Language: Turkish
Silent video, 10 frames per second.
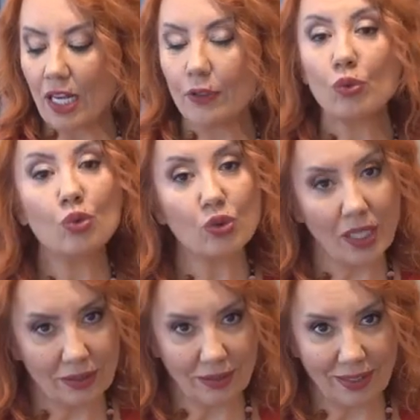ve
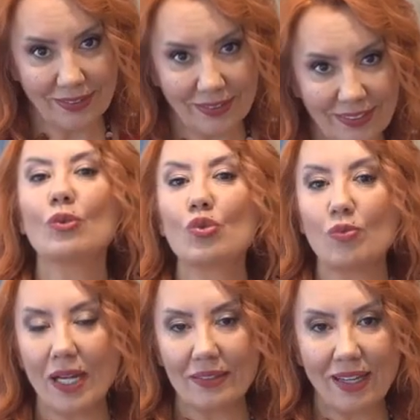üstadlar,
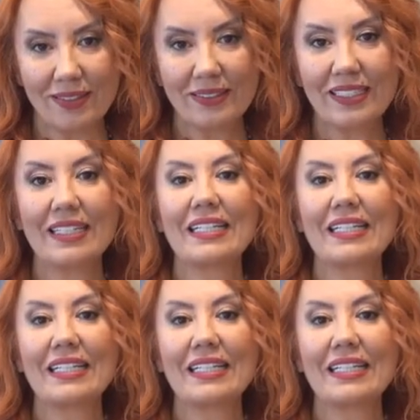uzmanlar,